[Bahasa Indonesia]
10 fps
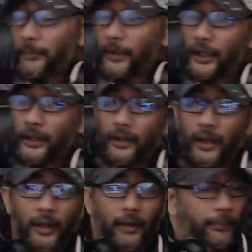Amin.
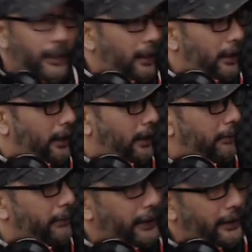Ya Rabbal
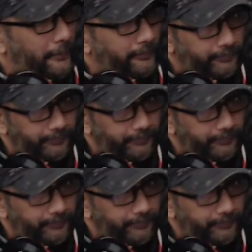Alamin.